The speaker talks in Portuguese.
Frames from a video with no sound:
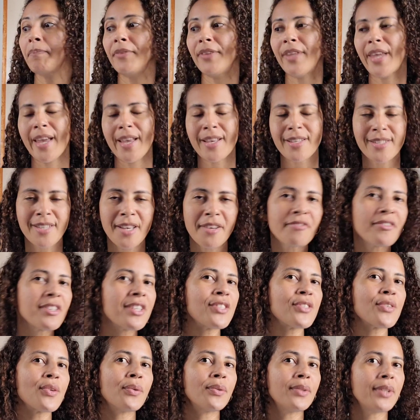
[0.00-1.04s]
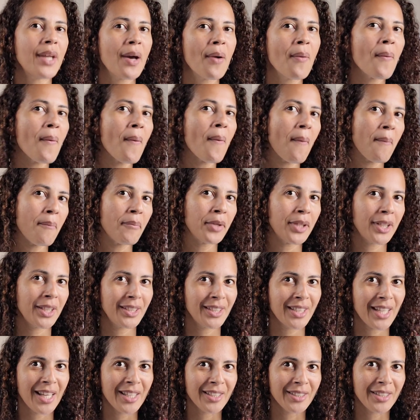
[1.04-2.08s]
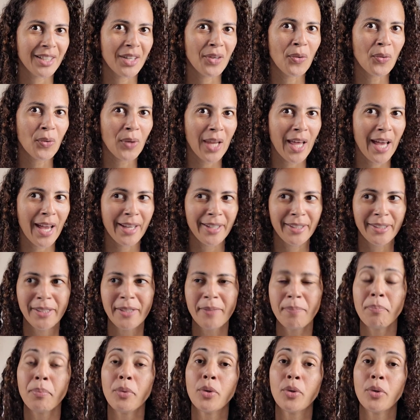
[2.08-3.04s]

Dessa vez eu não comprei nada online,